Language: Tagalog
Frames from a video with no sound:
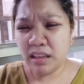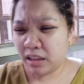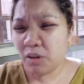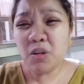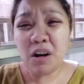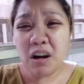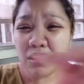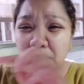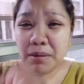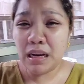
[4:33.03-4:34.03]
naku,
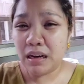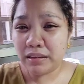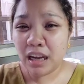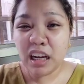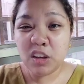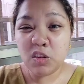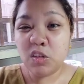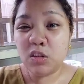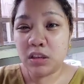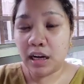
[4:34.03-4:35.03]
katabi lang kitang
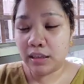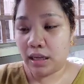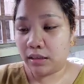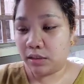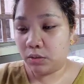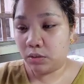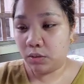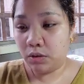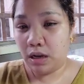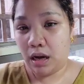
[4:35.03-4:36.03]
nginudngud na kita sa
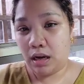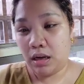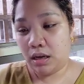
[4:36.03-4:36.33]
totoo lang.